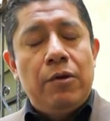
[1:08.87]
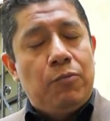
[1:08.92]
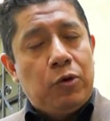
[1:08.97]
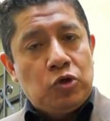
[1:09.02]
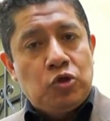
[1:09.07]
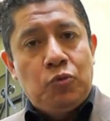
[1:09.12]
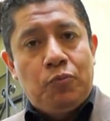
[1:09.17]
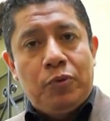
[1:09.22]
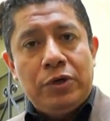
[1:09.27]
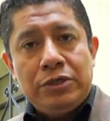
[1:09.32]

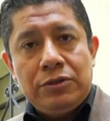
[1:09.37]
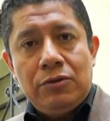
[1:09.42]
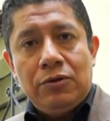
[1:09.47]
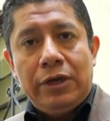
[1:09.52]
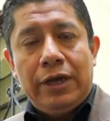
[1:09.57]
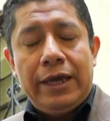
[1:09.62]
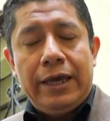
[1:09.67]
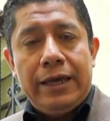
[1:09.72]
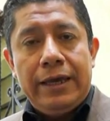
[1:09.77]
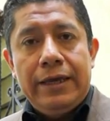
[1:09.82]
Por supuesto
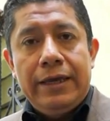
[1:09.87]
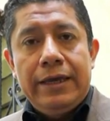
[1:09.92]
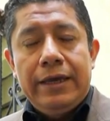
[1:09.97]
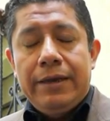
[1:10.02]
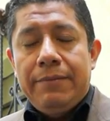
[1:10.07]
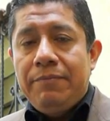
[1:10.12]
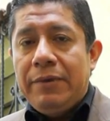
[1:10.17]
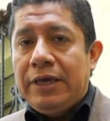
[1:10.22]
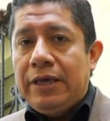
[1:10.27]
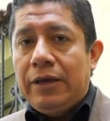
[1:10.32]
que
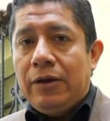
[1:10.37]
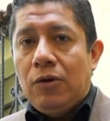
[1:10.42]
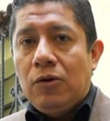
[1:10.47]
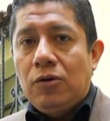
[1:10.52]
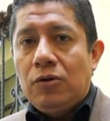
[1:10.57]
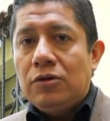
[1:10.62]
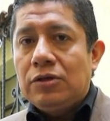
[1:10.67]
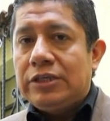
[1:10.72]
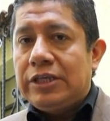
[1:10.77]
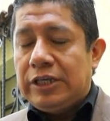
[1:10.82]

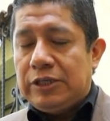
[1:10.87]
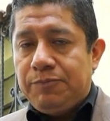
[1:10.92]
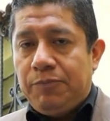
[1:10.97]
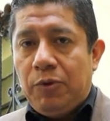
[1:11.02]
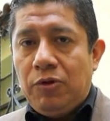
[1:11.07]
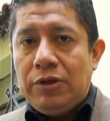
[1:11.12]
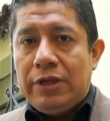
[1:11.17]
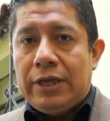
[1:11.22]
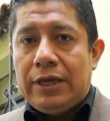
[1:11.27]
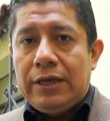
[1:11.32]
México se
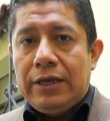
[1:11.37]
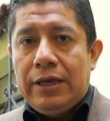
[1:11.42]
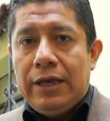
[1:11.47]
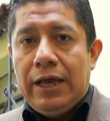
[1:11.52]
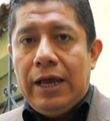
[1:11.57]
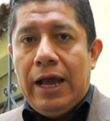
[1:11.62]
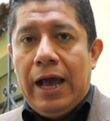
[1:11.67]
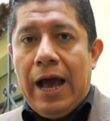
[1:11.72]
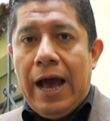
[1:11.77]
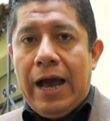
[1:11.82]
expone
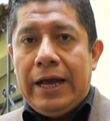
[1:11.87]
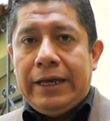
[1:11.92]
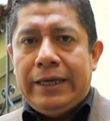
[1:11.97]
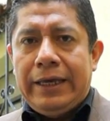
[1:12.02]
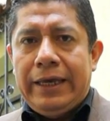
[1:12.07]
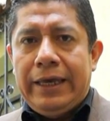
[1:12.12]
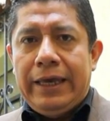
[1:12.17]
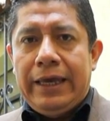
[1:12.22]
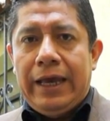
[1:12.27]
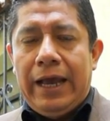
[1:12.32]
a
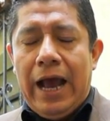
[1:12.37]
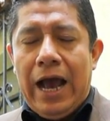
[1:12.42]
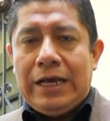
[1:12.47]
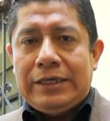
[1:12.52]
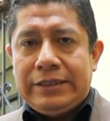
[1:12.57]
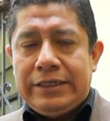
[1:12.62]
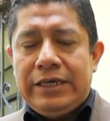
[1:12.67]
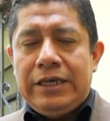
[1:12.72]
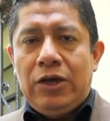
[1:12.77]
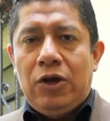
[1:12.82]
que
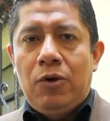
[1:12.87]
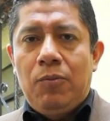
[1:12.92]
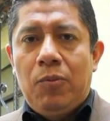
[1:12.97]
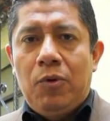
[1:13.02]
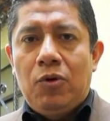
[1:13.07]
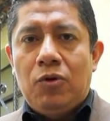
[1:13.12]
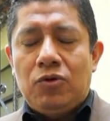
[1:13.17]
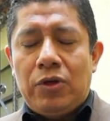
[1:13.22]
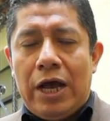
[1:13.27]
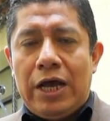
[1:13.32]
así
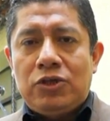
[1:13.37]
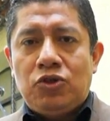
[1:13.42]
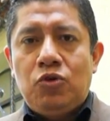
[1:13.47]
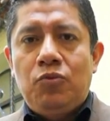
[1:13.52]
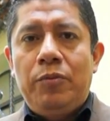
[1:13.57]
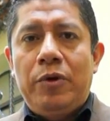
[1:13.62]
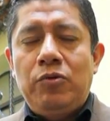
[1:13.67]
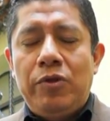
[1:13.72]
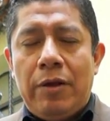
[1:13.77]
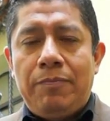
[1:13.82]
como
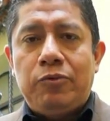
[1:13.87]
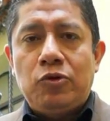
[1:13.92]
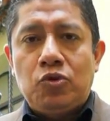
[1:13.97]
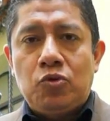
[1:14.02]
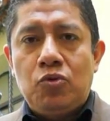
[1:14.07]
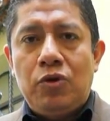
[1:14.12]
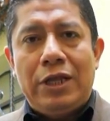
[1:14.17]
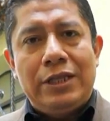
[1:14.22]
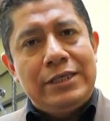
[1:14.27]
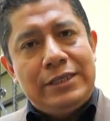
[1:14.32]
asume una
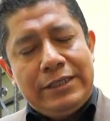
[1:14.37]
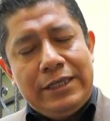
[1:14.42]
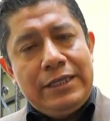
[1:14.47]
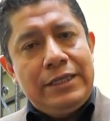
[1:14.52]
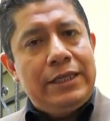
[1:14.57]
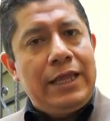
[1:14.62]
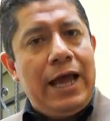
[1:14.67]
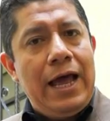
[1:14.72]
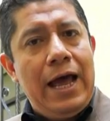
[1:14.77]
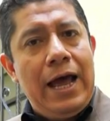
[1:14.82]
postura
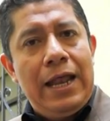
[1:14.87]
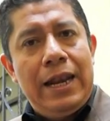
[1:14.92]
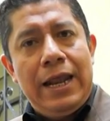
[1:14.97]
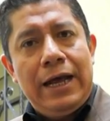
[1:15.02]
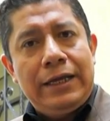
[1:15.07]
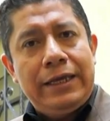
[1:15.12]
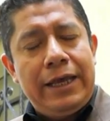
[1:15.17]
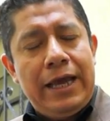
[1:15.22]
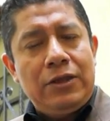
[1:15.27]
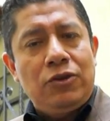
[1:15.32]
distinta a
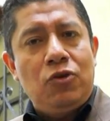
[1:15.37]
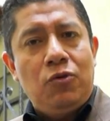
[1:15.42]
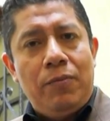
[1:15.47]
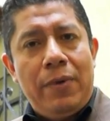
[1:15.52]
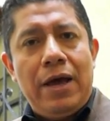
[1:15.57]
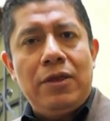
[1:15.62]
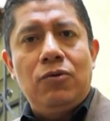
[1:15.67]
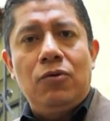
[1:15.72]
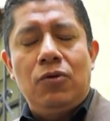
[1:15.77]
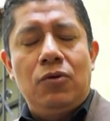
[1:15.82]
la que ha
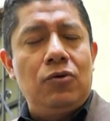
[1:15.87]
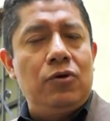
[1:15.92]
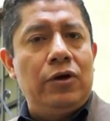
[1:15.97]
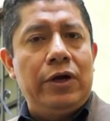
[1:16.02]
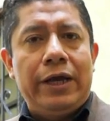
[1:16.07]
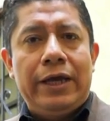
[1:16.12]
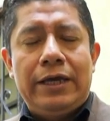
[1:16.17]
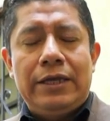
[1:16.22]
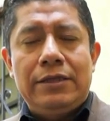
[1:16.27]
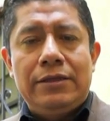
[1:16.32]

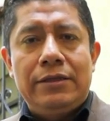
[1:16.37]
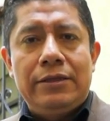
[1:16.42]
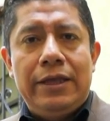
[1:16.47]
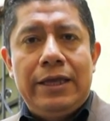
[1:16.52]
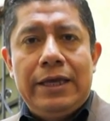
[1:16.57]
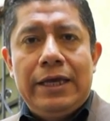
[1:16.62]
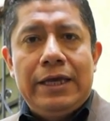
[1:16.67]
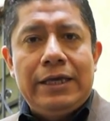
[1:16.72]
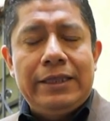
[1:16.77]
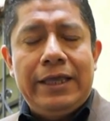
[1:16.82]
tomado en
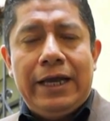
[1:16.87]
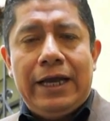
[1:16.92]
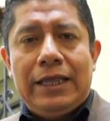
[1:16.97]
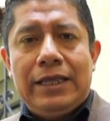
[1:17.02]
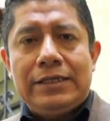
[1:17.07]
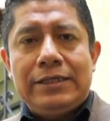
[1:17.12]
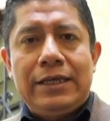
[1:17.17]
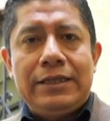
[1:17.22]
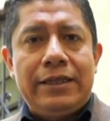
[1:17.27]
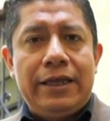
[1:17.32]

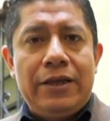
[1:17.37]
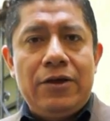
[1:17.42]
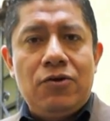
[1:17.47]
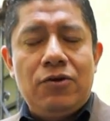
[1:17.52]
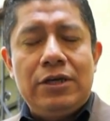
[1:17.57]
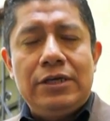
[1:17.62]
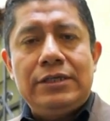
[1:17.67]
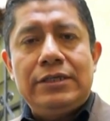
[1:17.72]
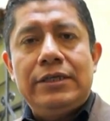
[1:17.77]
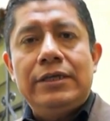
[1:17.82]
décadas
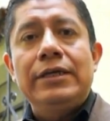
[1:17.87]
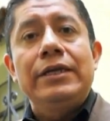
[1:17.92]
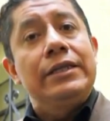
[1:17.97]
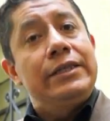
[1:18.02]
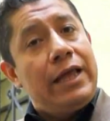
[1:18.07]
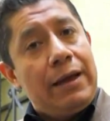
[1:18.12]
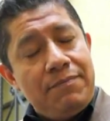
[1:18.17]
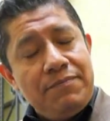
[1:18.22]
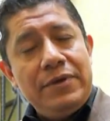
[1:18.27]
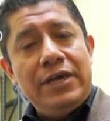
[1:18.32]
anteriores,
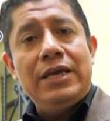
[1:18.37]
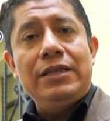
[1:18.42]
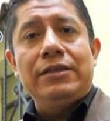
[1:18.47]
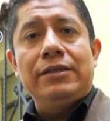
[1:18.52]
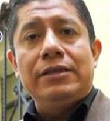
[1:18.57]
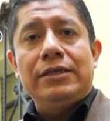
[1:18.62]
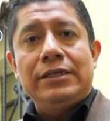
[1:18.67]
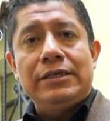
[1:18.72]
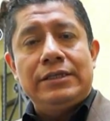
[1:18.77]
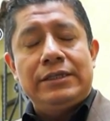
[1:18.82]

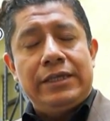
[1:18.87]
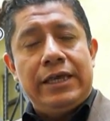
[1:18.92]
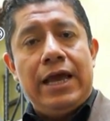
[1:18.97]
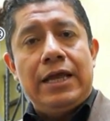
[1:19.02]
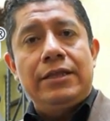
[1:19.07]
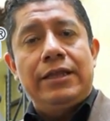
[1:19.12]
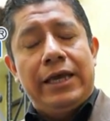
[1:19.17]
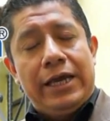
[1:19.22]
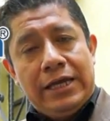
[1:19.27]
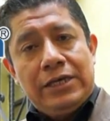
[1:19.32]
también
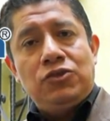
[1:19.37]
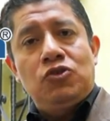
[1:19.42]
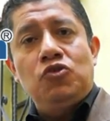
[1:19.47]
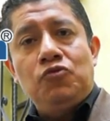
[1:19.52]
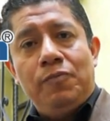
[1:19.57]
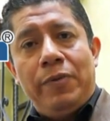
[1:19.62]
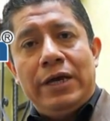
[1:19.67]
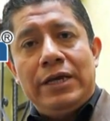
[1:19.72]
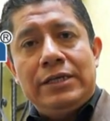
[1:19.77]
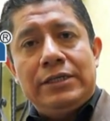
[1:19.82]
sean
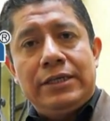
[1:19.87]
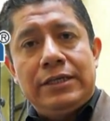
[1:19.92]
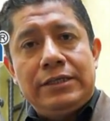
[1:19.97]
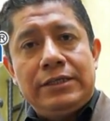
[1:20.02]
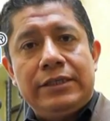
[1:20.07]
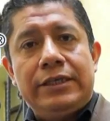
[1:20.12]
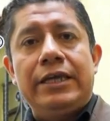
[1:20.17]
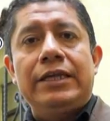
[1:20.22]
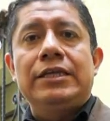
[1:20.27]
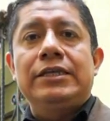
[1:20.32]
estos
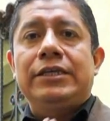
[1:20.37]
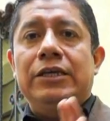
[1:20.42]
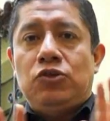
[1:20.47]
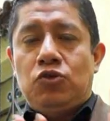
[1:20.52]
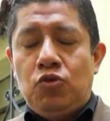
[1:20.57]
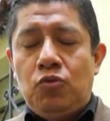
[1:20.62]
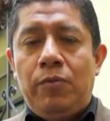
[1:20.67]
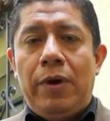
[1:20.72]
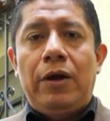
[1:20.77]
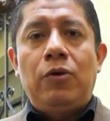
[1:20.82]
países quienes
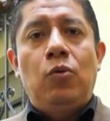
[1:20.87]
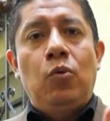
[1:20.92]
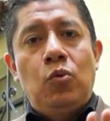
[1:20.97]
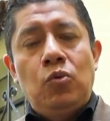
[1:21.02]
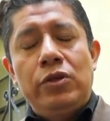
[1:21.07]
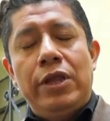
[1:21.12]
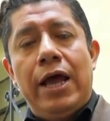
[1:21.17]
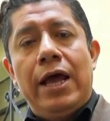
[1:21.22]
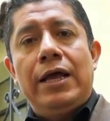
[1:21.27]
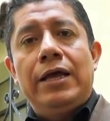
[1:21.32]
asuman
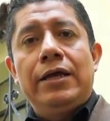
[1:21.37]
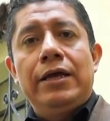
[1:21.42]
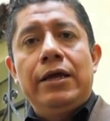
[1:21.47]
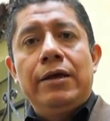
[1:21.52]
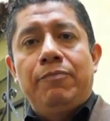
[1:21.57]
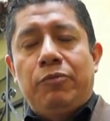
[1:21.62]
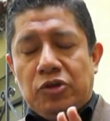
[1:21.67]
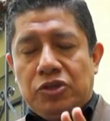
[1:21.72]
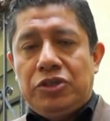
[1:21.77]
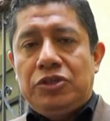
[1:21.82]
una
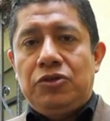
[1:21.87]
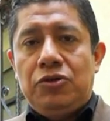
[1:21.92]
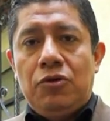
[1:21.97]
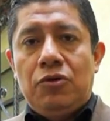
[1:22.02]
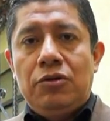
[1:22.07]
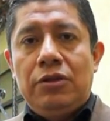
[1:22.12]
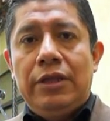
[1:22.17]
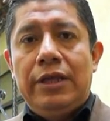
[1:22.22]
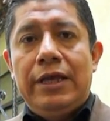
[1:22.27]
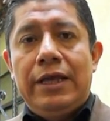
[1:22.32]

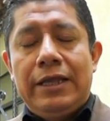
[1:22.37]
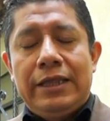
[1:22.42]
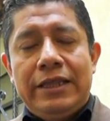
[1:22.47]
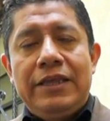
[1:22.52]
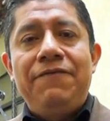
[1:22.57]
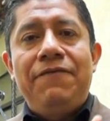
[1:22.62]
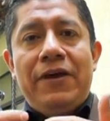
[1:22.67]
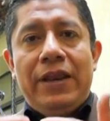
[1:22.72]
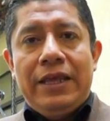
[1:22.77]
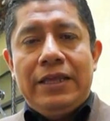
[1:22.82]
posición
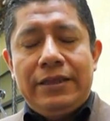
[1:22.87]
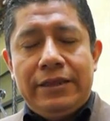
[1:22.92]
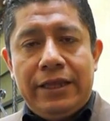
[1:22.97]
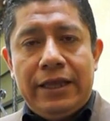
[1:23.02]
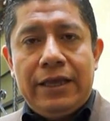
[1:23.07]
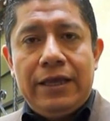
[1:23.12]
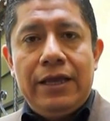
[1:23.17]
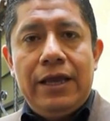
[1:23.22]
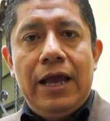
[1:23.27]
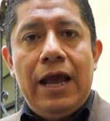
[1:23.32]

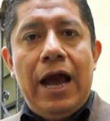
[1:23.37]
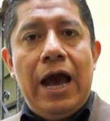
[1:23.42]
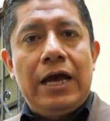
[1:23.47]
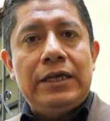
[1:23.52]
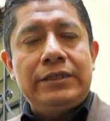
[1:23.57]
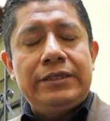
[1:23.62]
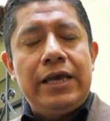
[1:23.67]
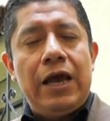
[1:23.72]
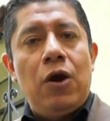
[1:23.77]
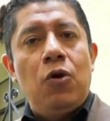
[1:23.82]
diferente
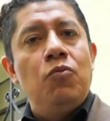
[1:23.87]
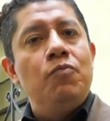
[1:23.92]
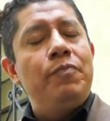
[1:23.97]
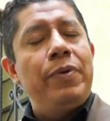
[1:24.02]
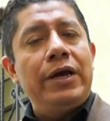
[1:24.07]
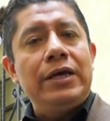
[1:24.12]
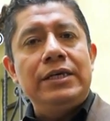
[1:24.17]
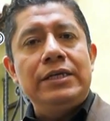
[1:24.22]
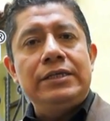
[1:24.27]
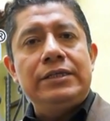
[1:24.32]
hacia un
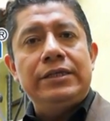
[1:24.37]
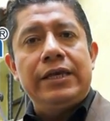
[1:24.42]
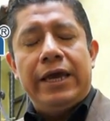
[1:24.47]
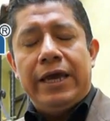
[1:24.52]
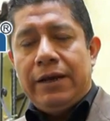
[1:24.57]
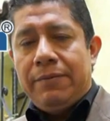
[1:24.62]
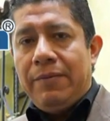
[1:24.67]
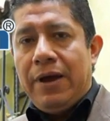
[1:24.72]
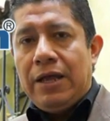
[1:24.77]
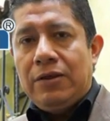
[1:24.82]
país
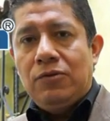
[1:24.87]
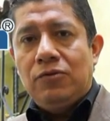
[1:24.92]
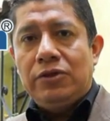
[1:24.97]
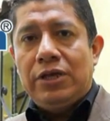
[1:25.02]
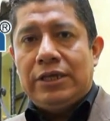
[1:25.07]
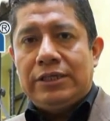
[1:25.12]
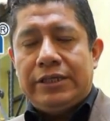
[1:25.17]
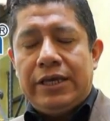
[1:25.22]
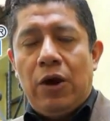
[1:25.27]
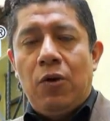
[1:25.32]
hermano
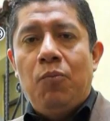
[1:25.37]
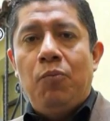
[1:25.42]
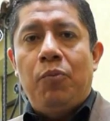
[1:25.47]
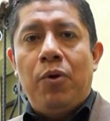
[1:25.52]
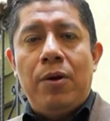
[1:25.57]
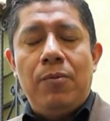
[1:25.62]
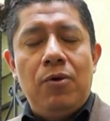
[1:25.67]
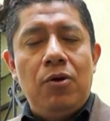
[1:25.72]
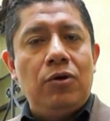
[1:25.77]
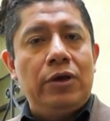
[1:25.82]
y hacia un
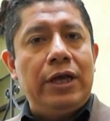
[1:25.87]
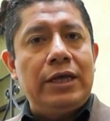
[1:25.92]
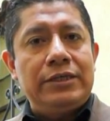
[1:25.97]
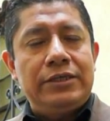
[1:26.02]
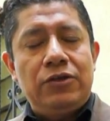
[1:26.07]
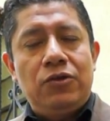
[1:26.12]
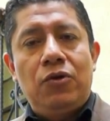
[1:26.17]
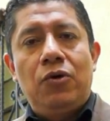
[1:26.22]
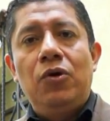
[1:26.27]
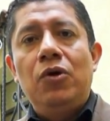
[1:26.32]
pueblo que ha
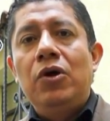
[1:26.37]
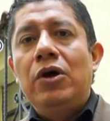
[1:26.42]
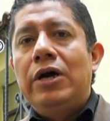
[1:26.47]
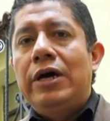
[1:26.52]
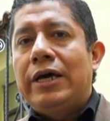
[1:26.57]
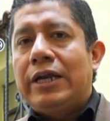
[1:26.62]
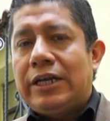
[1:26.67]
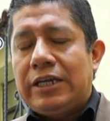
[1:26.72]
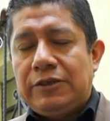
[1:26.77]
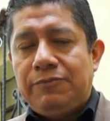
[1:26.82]
sido
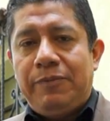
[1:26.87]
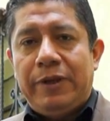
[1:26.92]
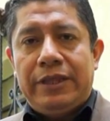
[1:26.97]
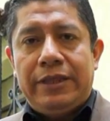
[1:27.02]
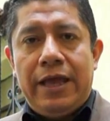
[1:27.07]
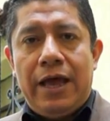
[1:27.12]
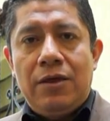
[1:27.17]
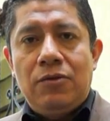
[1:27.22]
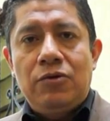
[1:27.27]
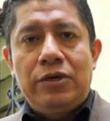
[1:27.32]

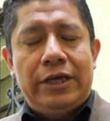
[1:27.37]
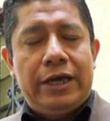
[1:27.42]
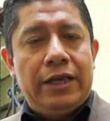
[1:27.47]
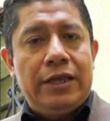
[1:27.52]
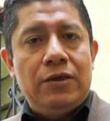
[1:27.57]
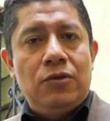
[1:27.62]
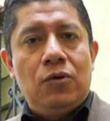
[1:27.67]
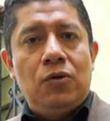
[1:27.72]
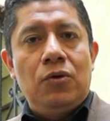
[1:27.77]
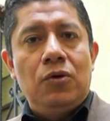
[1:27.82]
respetado y
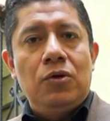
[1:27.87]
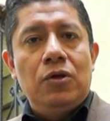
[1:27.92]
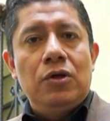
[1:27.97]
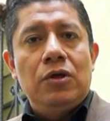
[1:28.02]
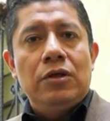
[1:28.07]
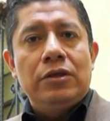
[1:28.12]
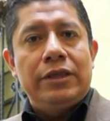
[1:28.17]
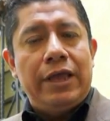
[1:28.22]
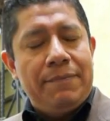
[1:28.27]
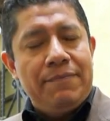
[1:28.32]
querido
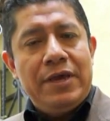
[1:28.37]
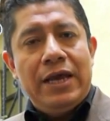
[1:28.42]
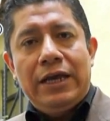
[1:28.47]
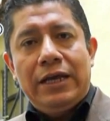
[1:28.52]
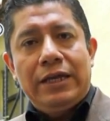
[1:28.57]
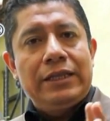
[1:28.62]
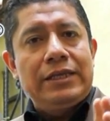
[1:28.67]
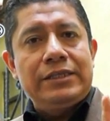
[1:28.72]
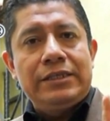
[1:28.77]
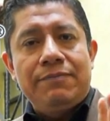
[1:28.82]

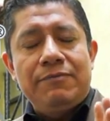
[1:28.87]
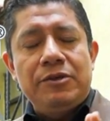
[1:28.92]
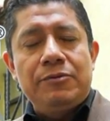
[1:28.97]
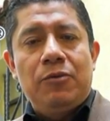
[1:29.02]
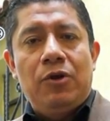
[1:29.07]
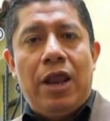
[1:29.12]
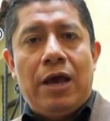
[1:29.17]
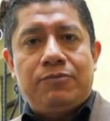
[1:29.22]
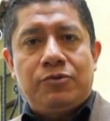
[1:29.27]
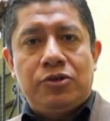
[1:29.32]
también en ese
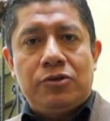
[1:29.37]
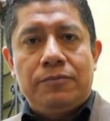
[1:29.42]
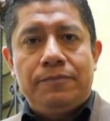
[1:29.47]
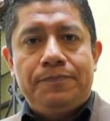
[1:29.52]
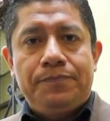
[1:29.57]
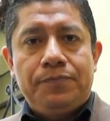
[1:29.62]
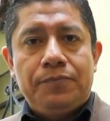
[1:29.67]
mismo lapso.